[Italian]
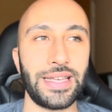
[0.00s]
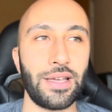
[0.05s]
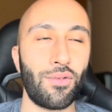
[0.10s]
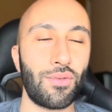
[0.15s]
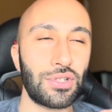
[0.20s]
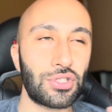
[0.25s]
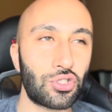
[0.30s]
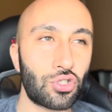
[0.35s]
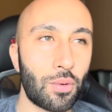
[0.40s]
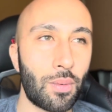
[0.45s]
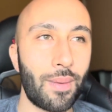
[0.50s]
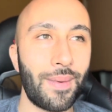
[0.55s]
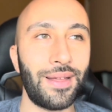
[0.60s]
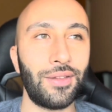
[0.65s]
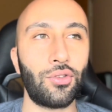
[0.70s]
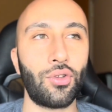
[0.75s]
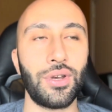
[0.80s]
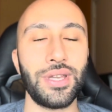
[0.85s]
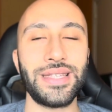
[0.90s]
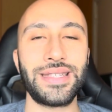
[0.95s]
in questo
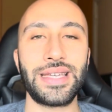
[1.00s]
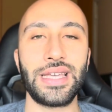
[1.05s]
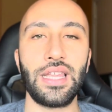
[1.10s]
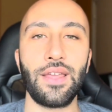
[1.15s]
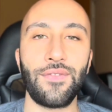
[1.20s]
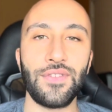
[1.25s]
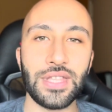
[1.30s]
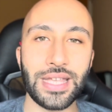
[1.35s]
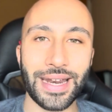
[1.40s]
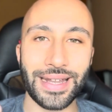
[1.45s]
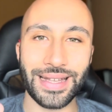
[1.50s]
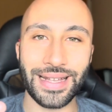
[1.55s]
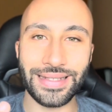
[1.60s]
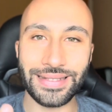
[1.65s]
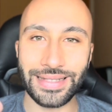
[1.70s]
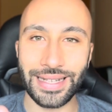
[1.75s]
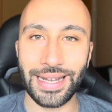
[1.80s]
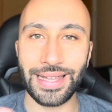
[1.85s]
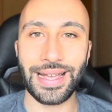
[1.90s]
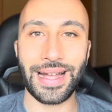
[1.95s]
momento rischi di finire nel
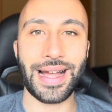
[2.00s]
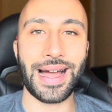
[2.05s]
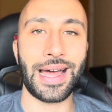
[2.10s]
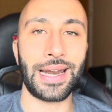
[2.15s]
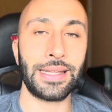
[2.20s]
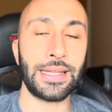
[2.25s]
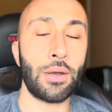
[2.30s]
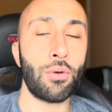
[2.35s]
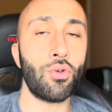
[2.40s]
tritacarne.